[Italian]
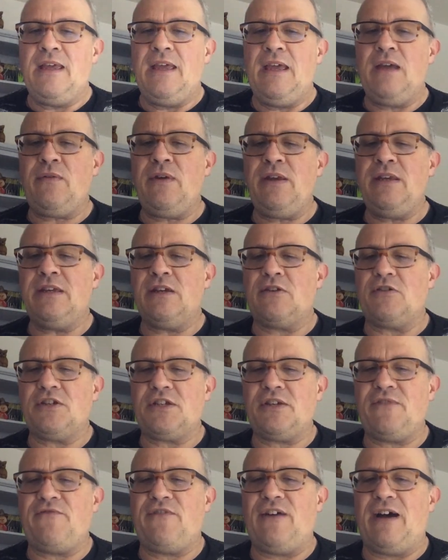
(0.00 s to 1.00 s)
E quindi
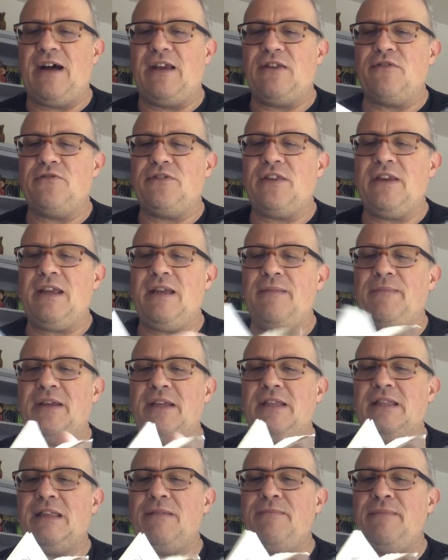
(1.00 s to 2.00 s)
cosa fanno?
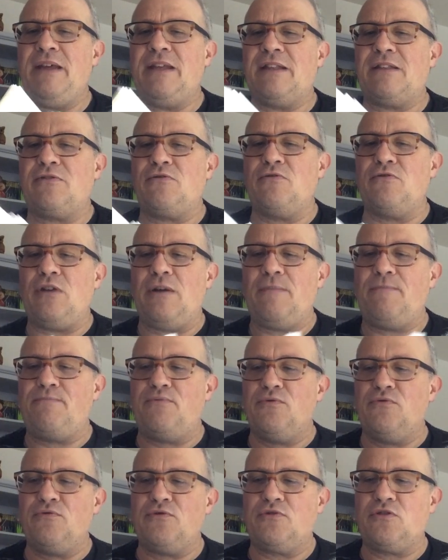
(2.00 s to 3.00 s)
Tecnicamente mettono
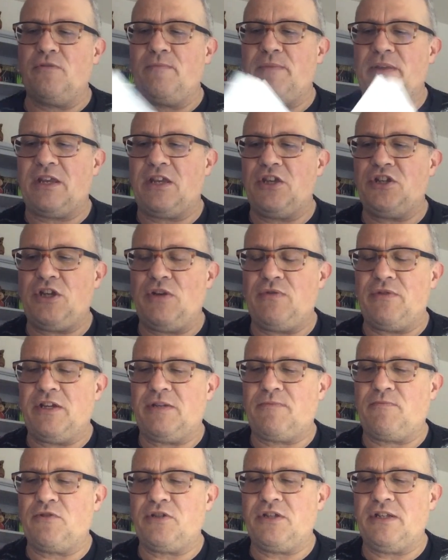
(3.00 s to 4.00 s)
appunto perché c'è
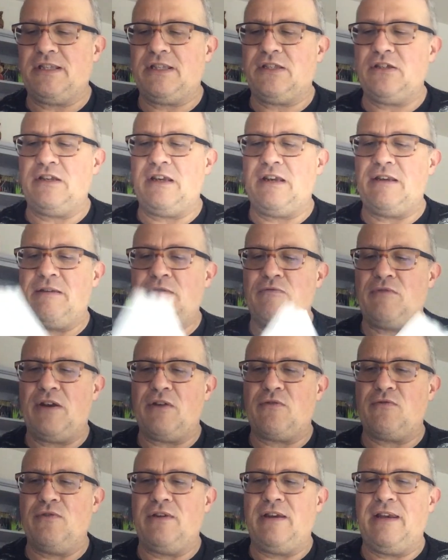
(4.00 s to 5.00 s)
un'esposizione di
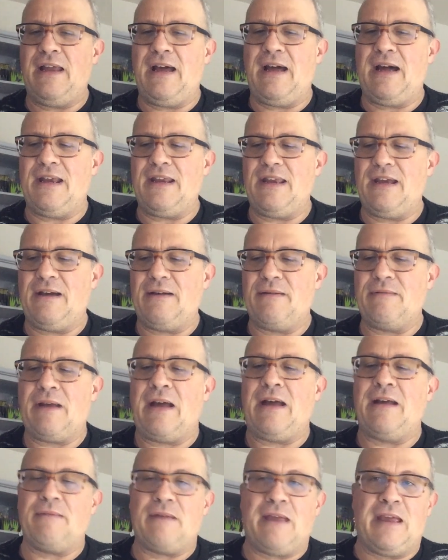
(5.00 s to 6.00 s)
una collana.
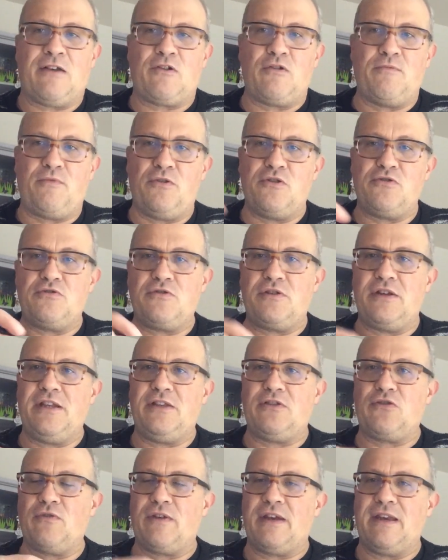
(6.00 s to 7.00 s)
Ah, ecco, poi non ho
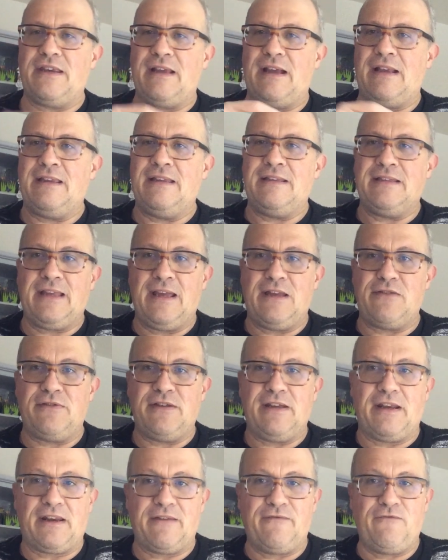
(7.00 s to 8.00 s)
detto che all'interno
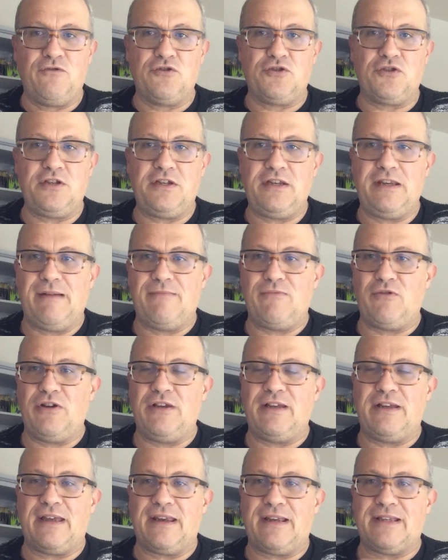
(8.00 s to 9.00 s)
del rifugio di
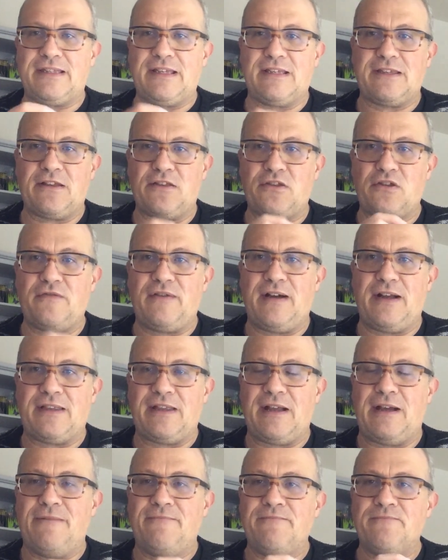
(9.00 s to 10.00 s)
Diabolica era stata
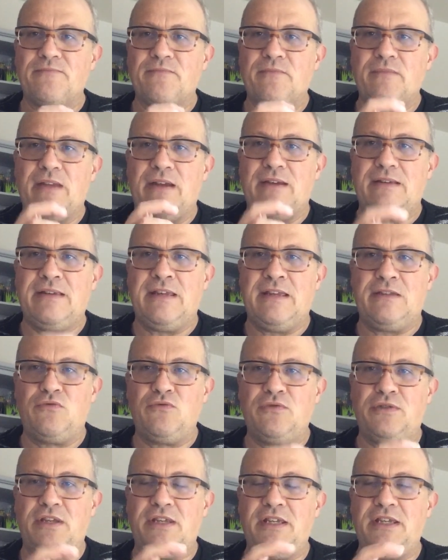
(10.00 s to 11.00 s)
trovata di
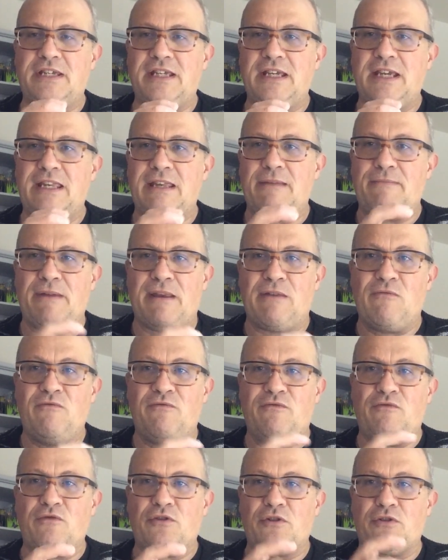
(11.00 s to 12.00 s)
tutti i disegni per
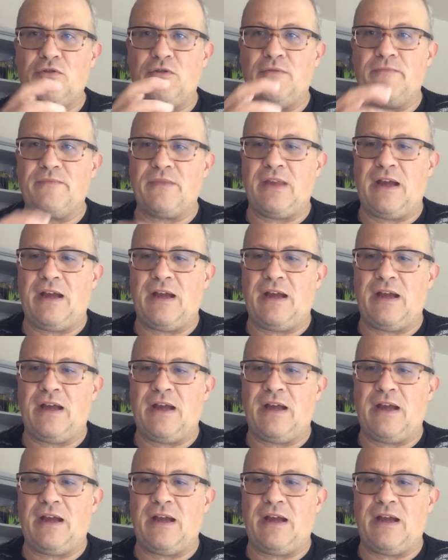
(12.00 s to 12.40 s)
un furto